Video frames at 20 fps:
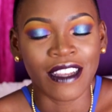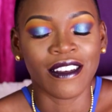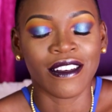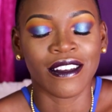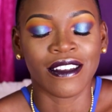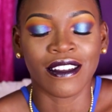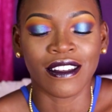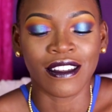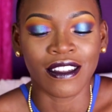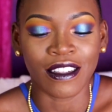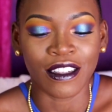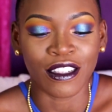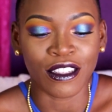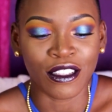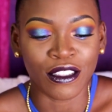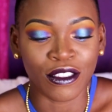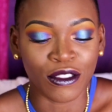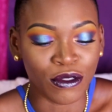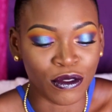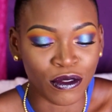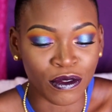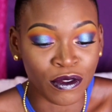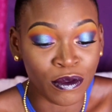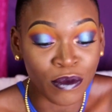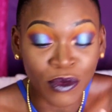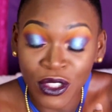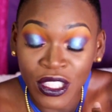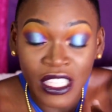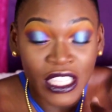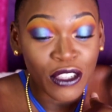Euh, je, vous
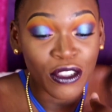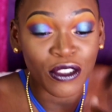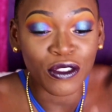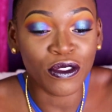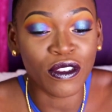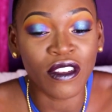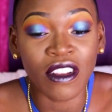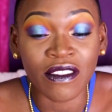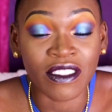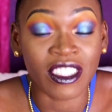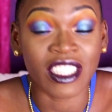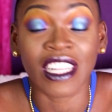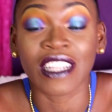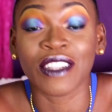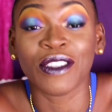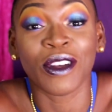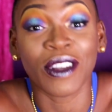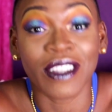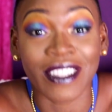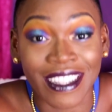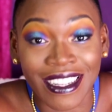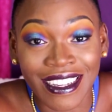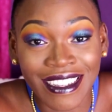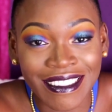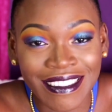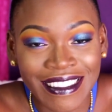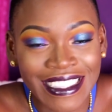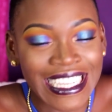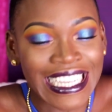me donnez que du love et j'adore ça.